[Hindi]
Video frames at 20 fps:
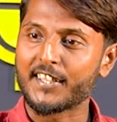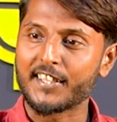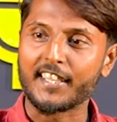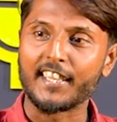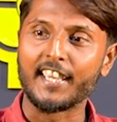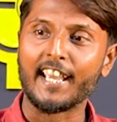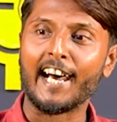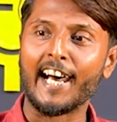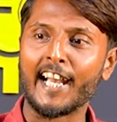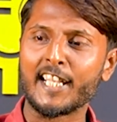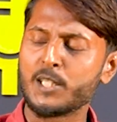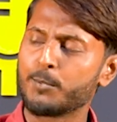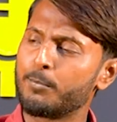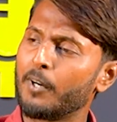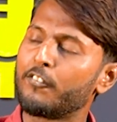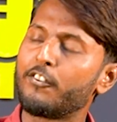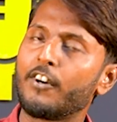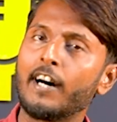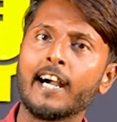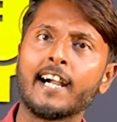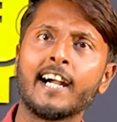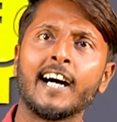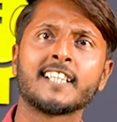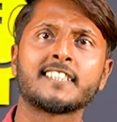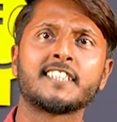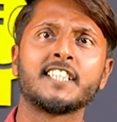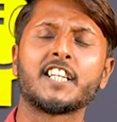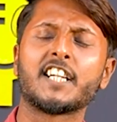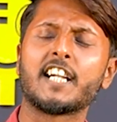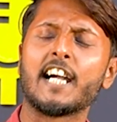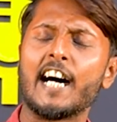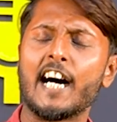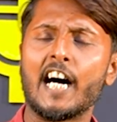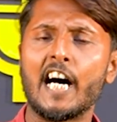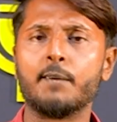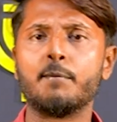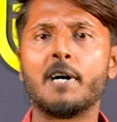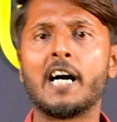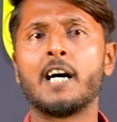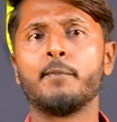कि आज बफा का सिक्का
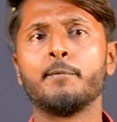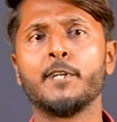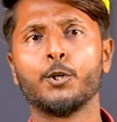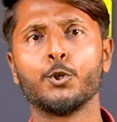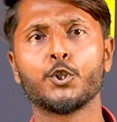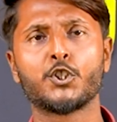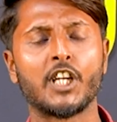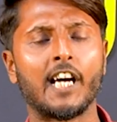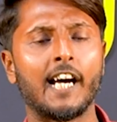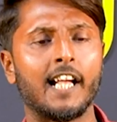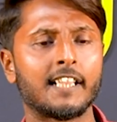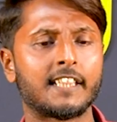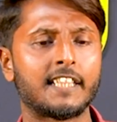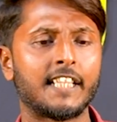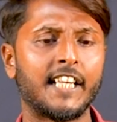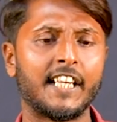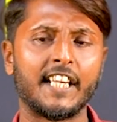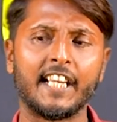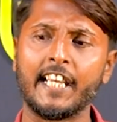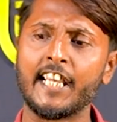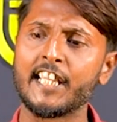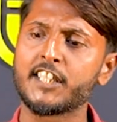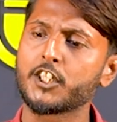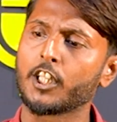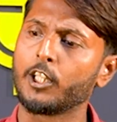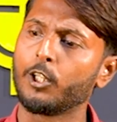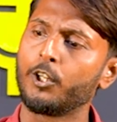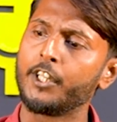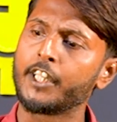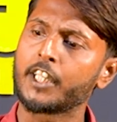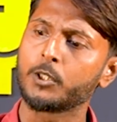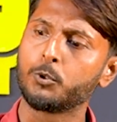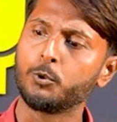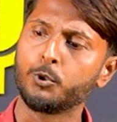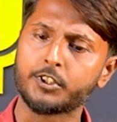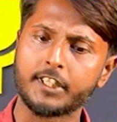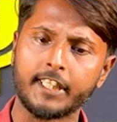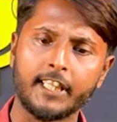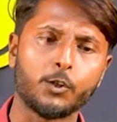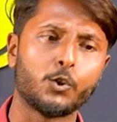हवा में उछालते हैं चलो एक
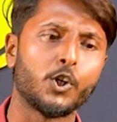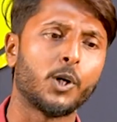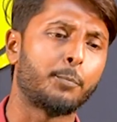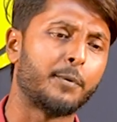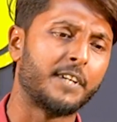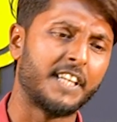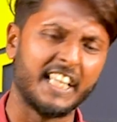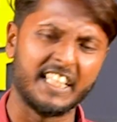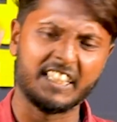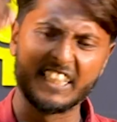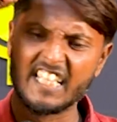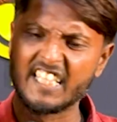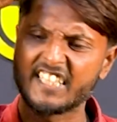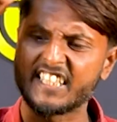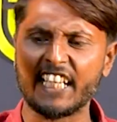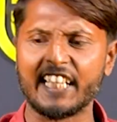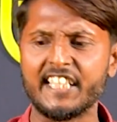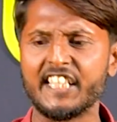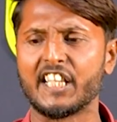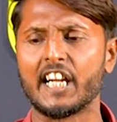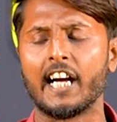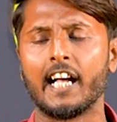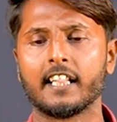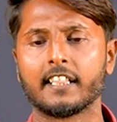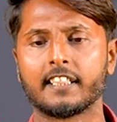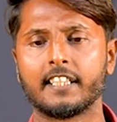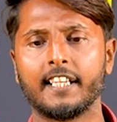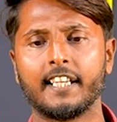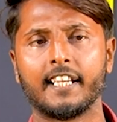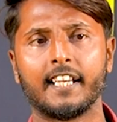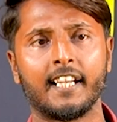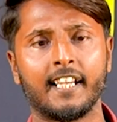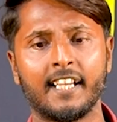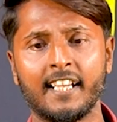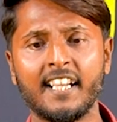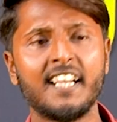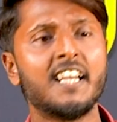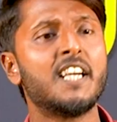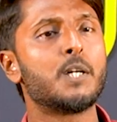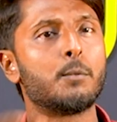दूसरे को अपने दिल से निकालते हैं
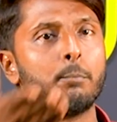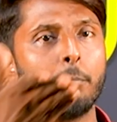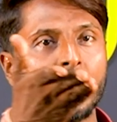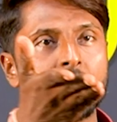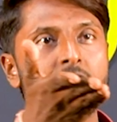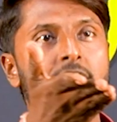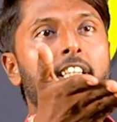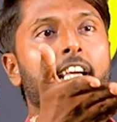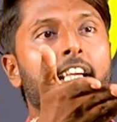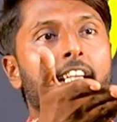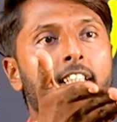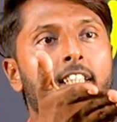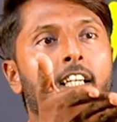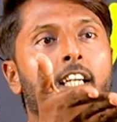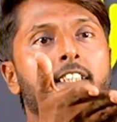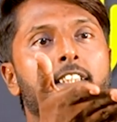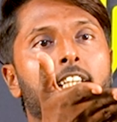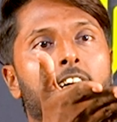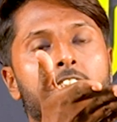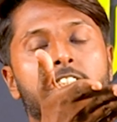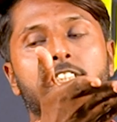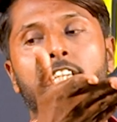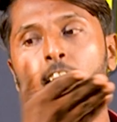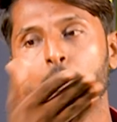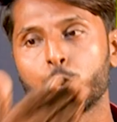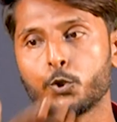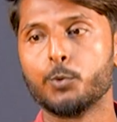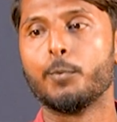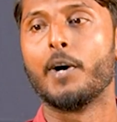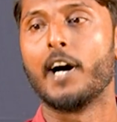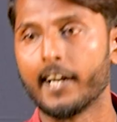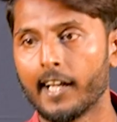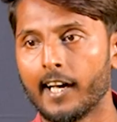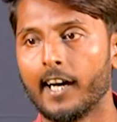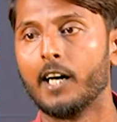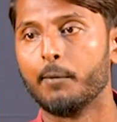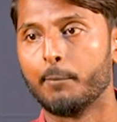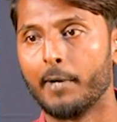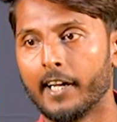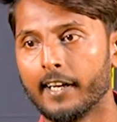बस यहीं तक था साथ तुम्हारा
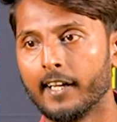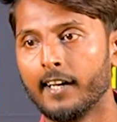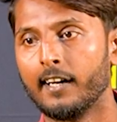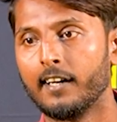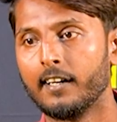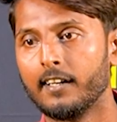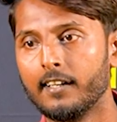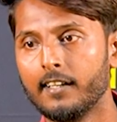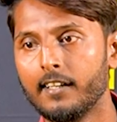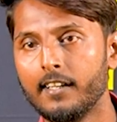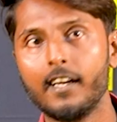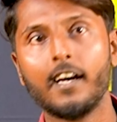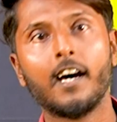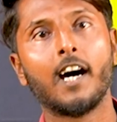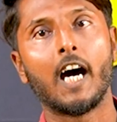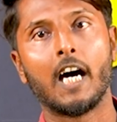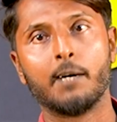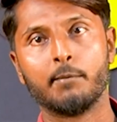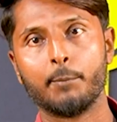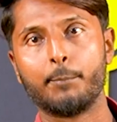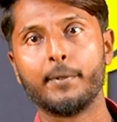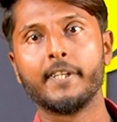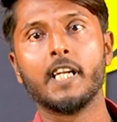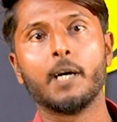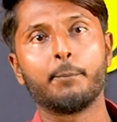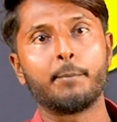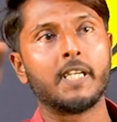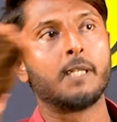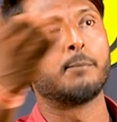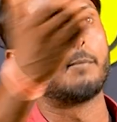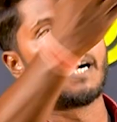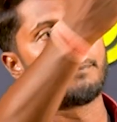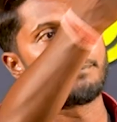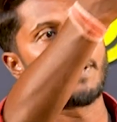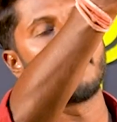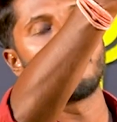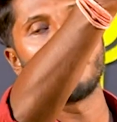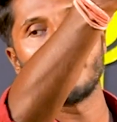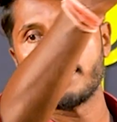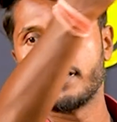हमारा अब अपने अपने माँ
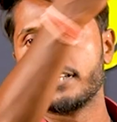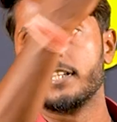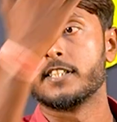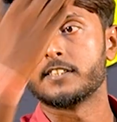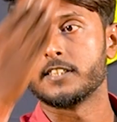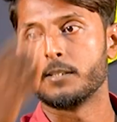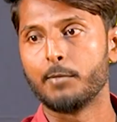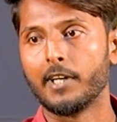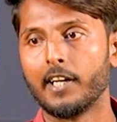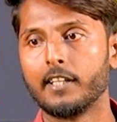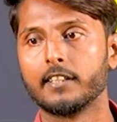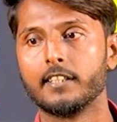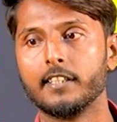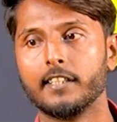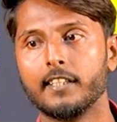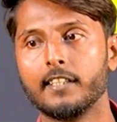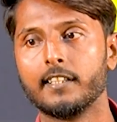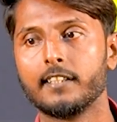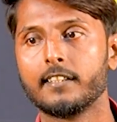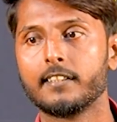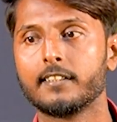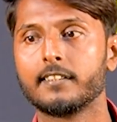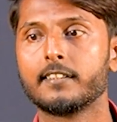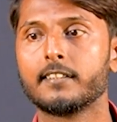पापा का घर संभालते हैं